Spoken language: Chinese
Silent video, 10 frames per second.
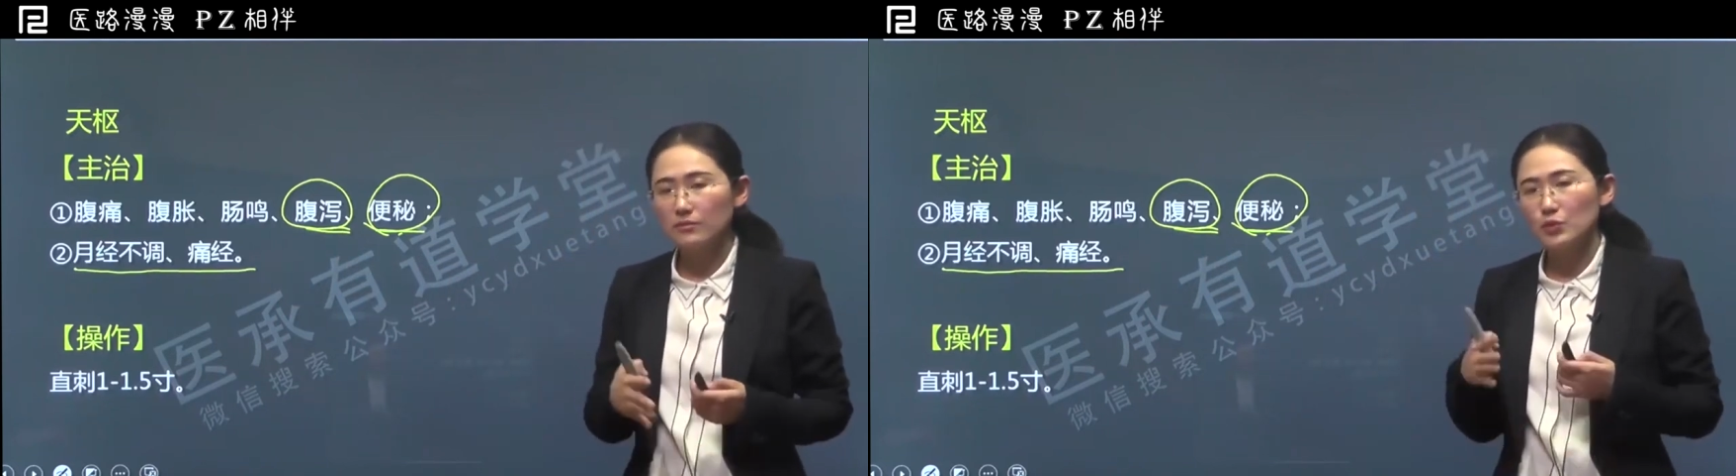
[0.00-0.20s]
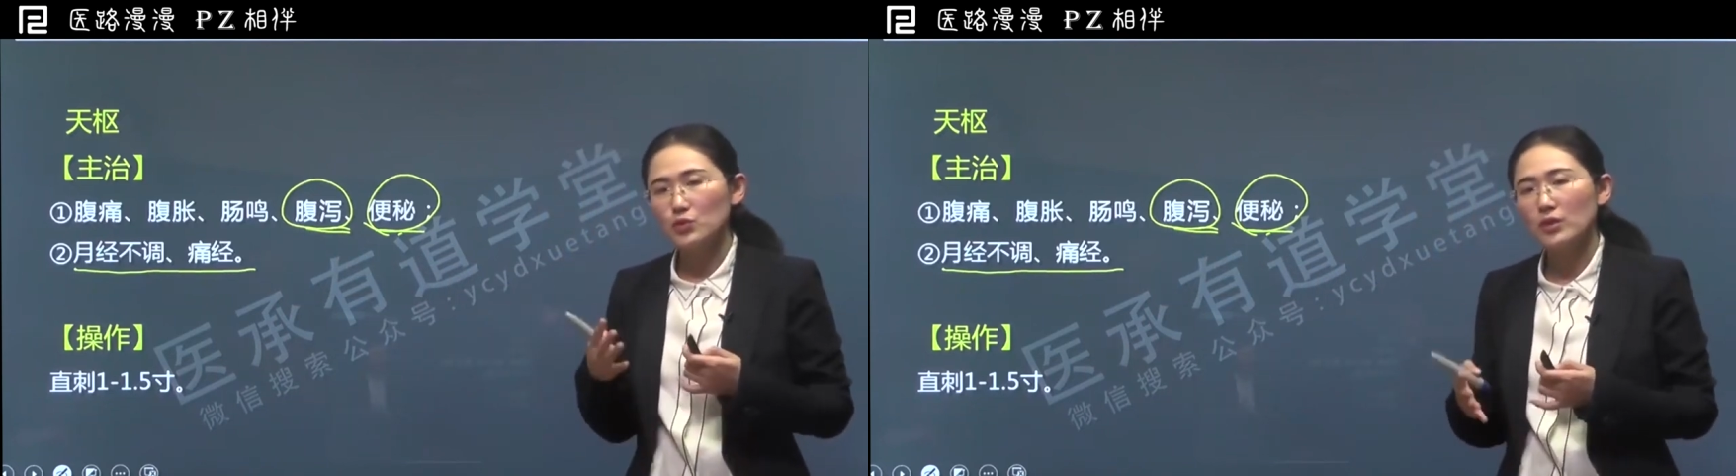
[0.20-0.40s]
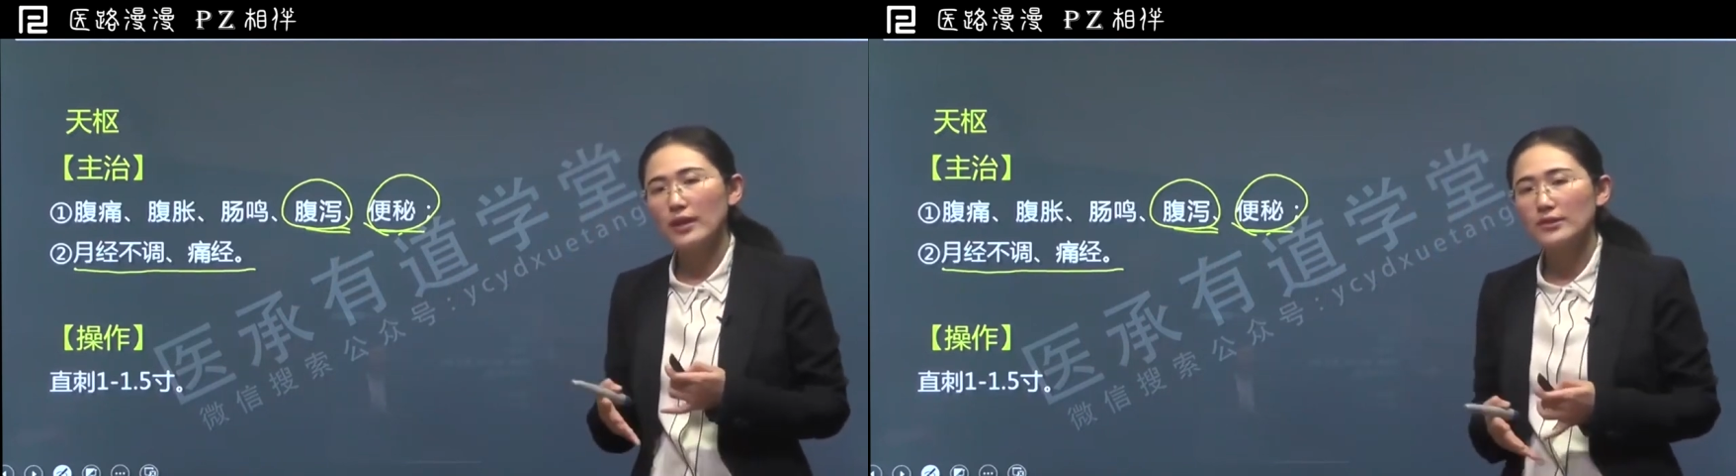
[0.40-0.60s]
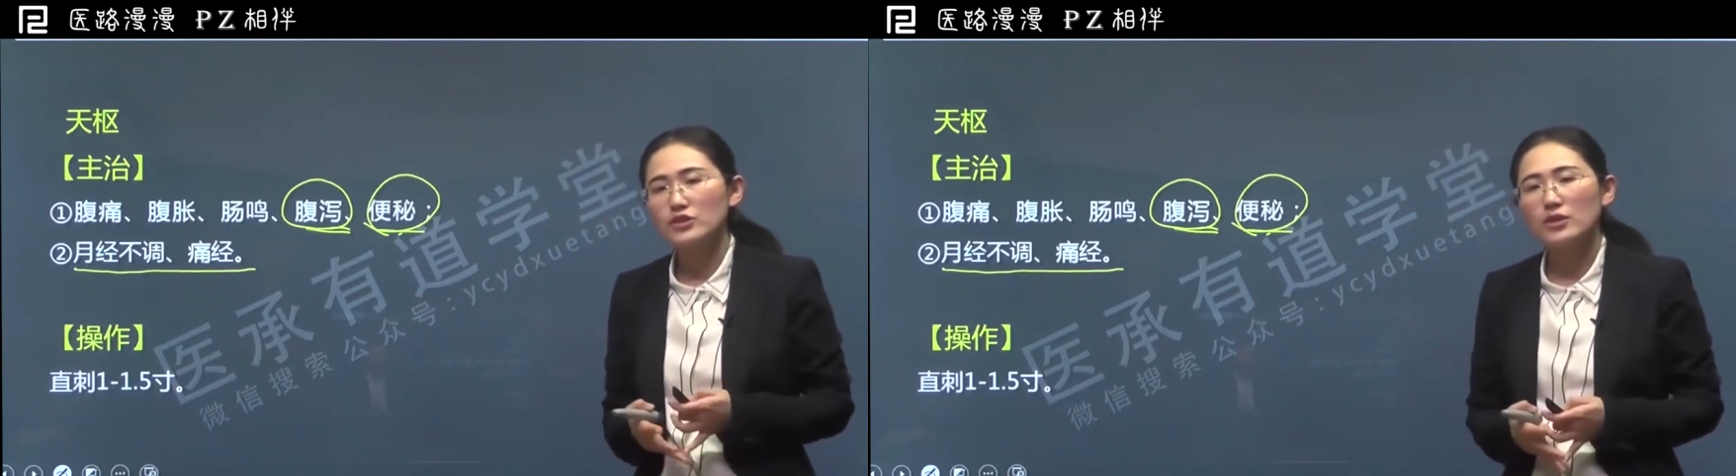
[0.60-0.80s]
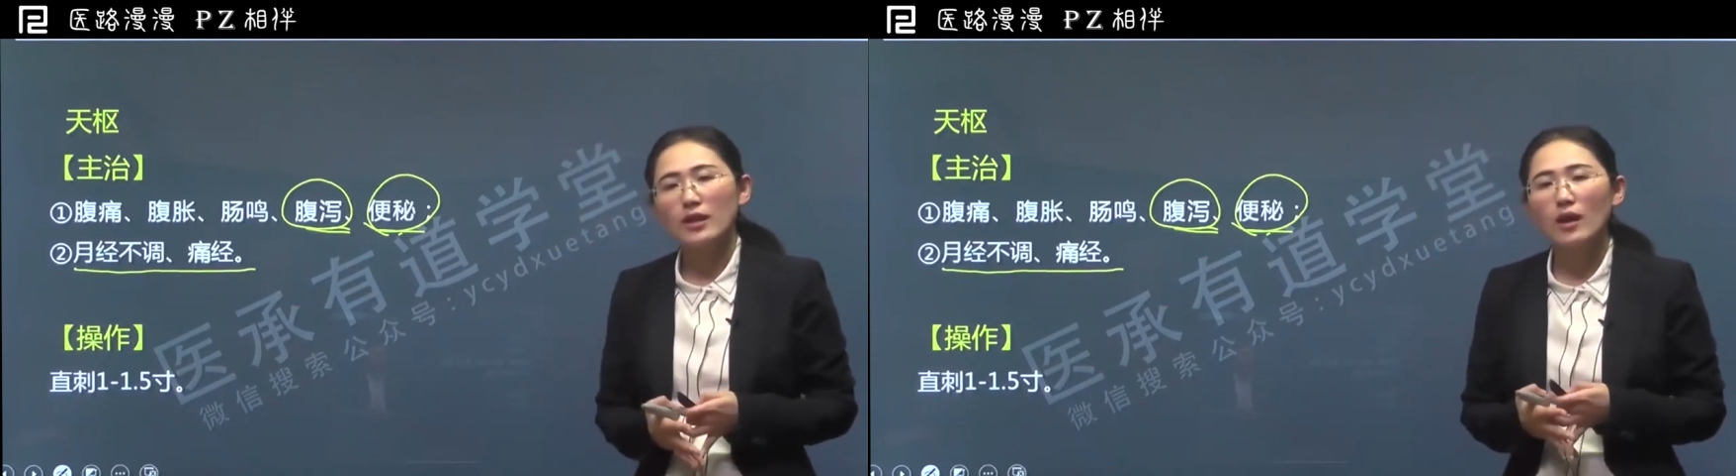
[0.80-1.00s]
比如说来
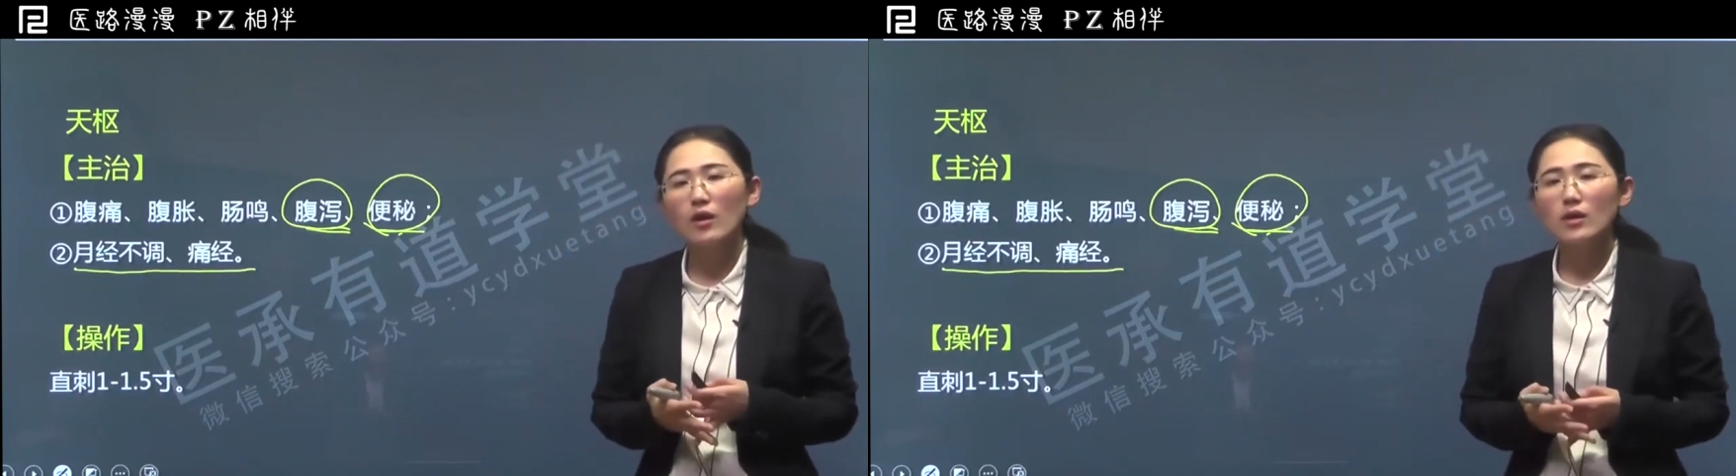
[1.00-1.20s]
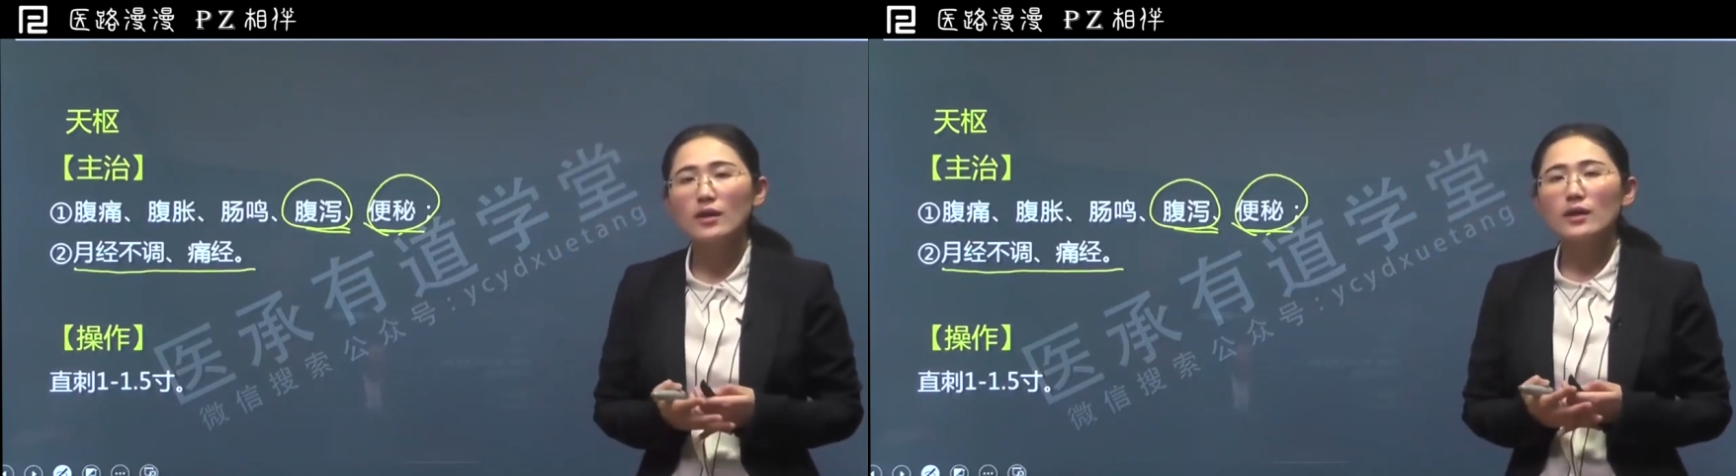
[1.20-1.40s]
治疗